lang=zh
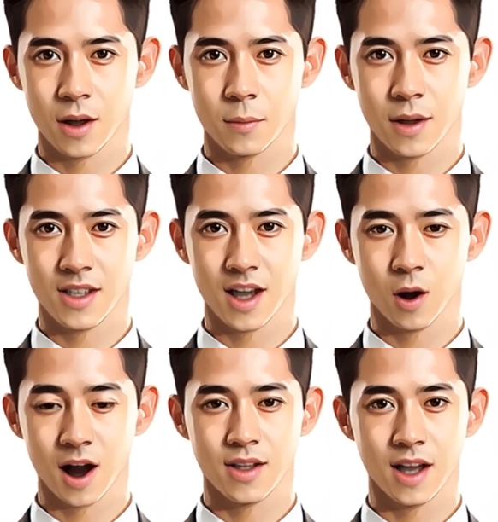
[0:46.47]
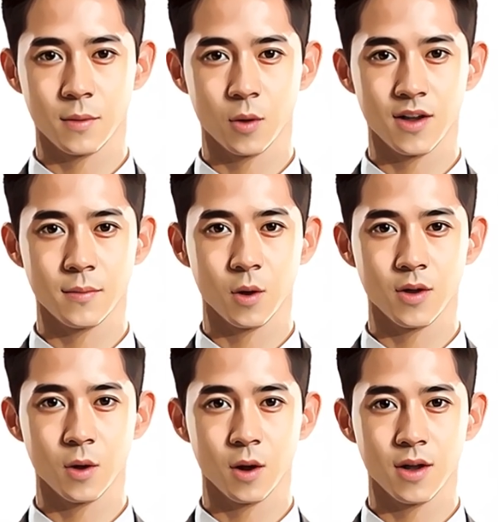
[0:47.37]
并计划将部分模
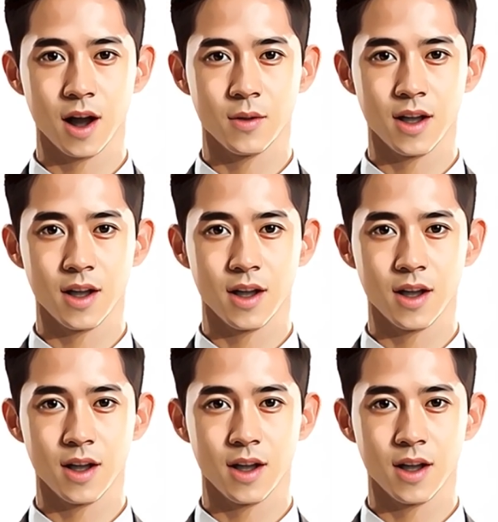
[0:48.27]
组工厂